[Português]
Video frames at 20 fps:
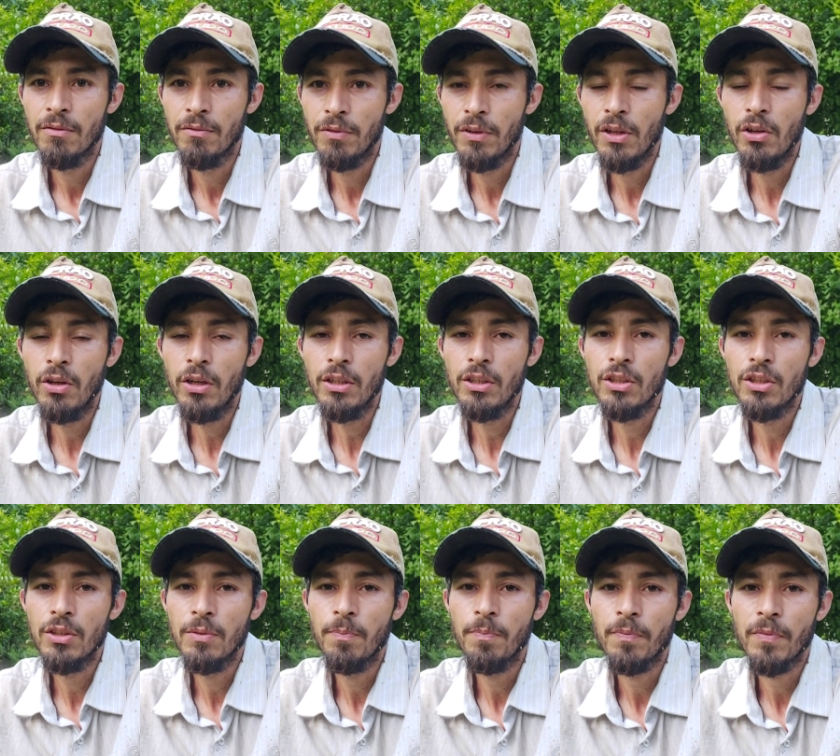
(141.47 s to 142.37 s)

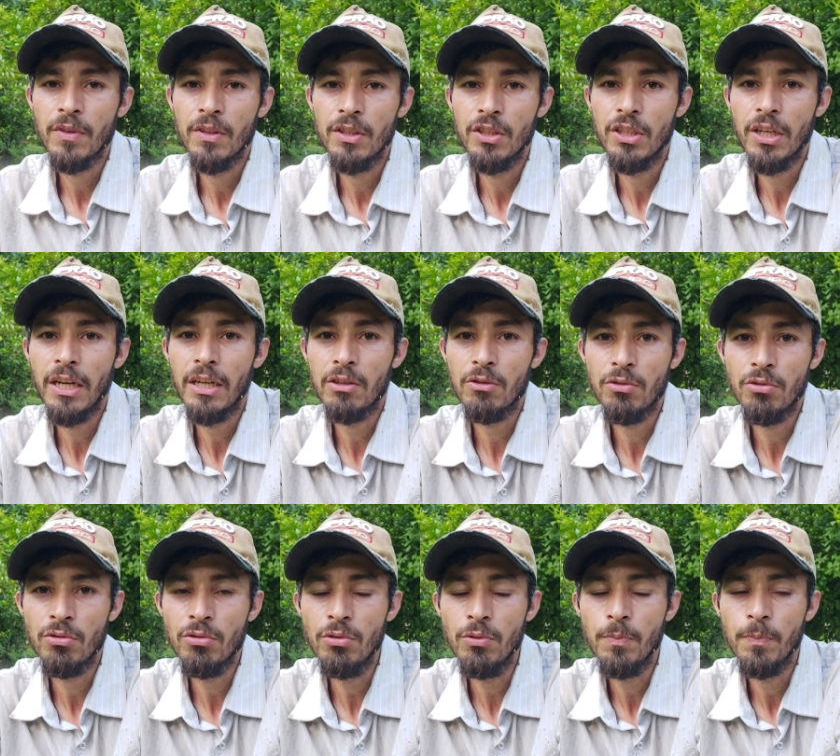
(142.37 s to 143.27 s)
filhote de
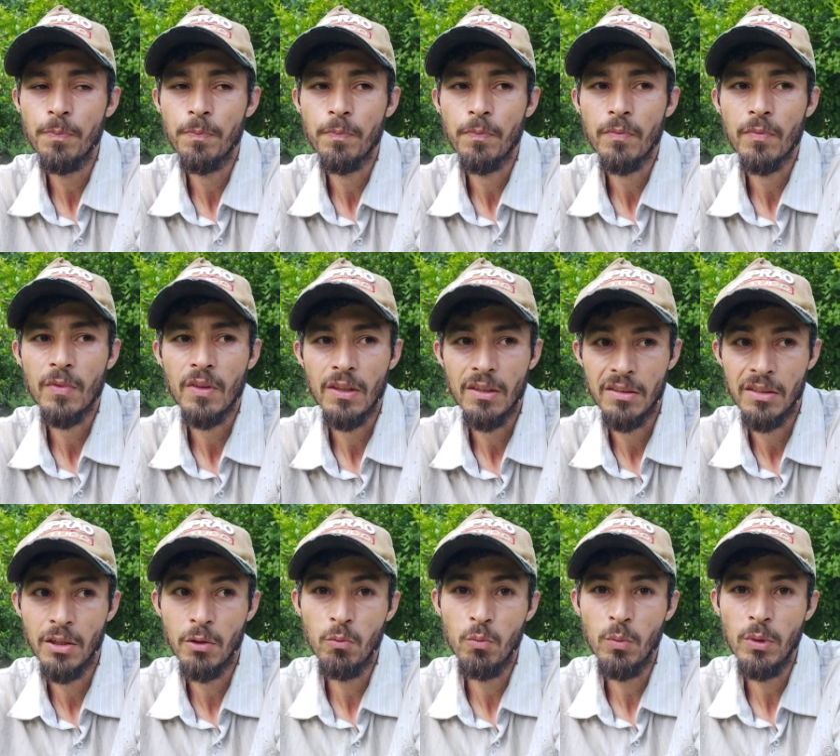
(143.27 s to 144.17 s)
jaracuçu,
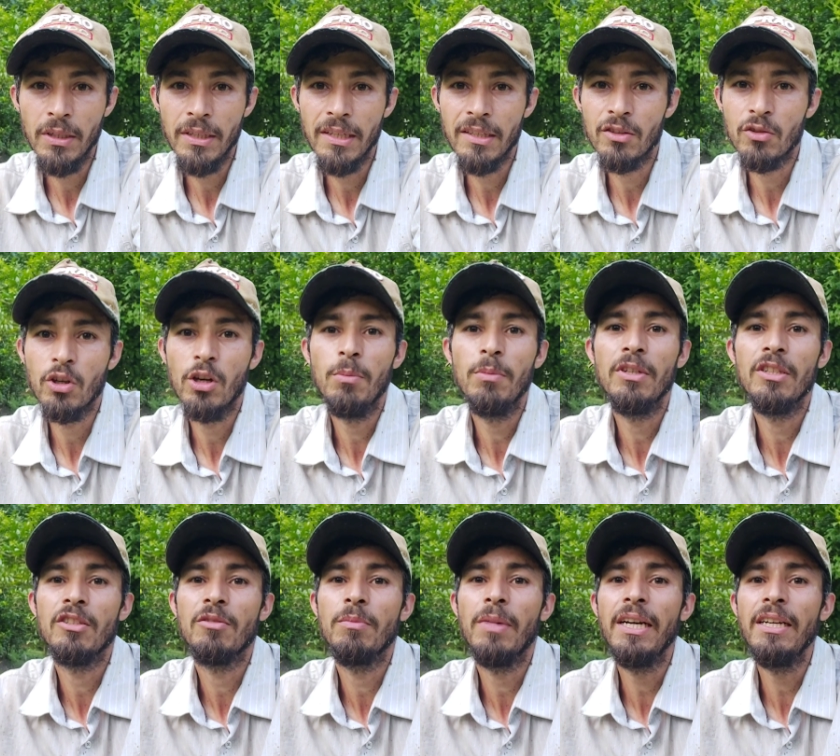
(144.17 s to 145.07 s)
são uma das
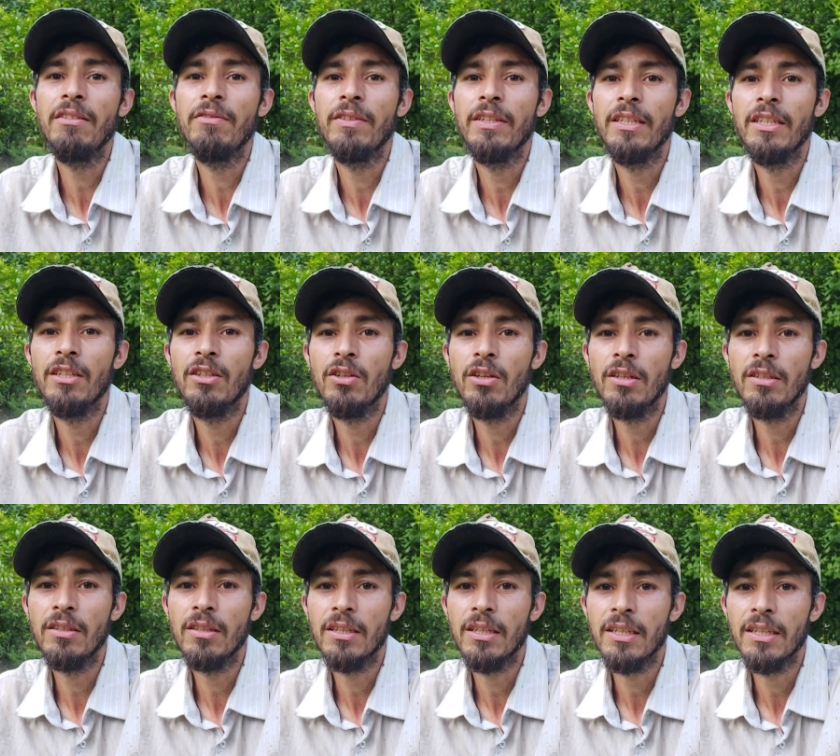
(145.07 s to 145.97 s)
cobras mais
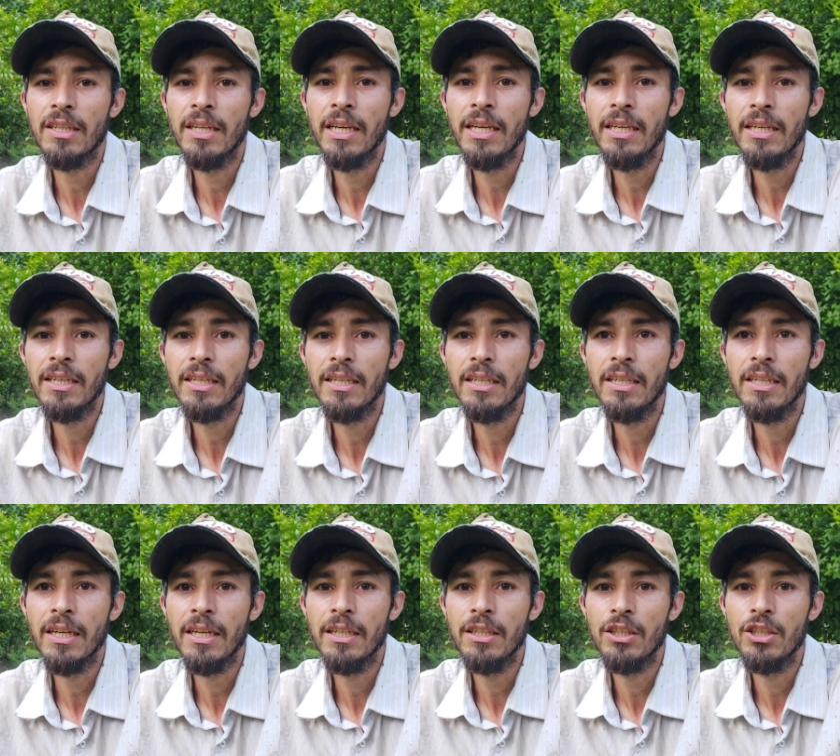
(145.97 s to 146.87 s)
venenosas que tem aqui
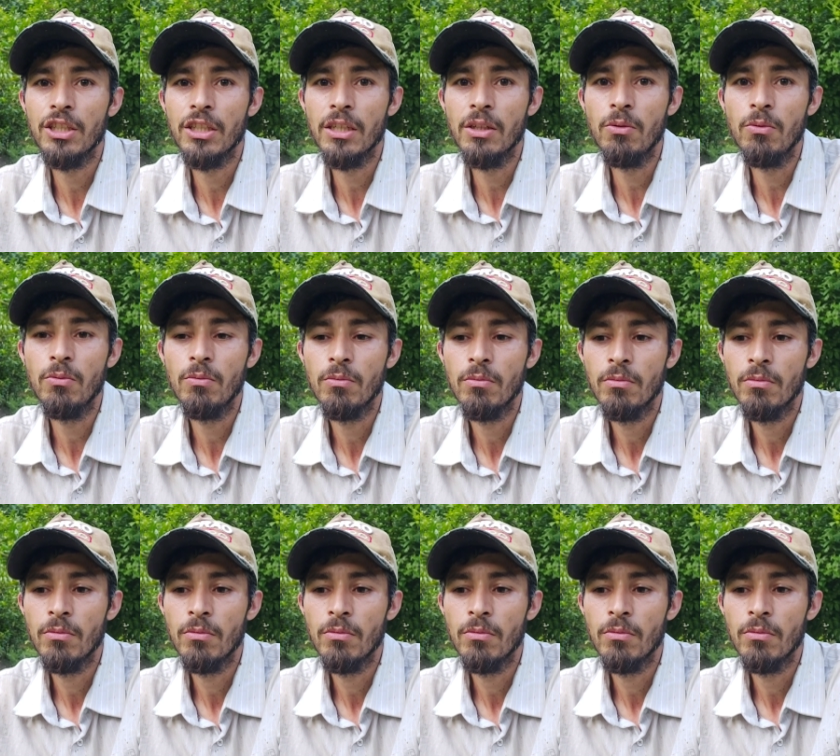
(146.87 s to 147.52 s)
na região